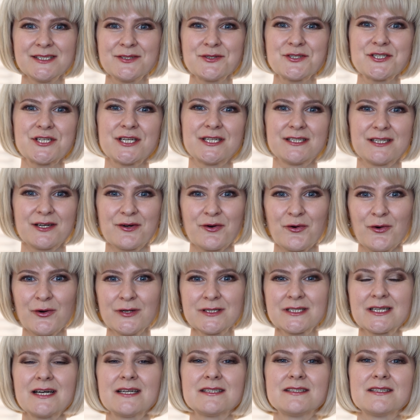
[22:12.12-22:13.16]
Следующая
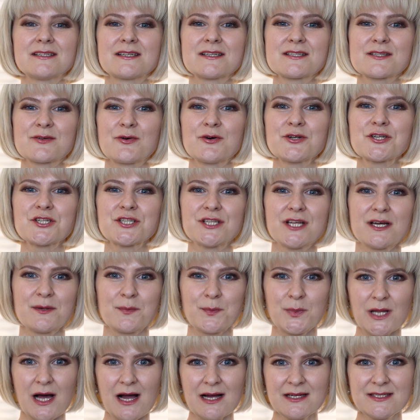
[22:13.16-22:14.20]
находка – это роскошное
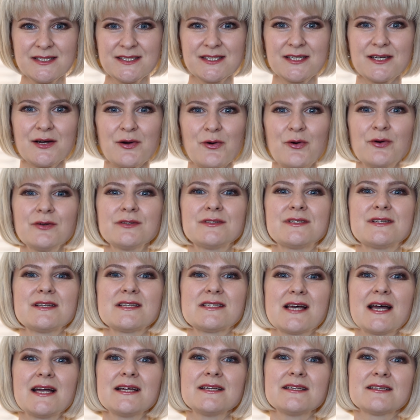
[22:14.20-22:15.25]
платье от
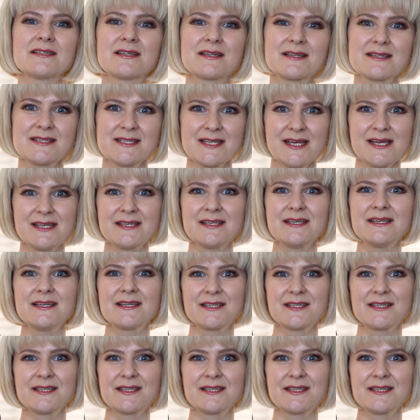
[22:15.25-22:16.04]
дизайнера Ксении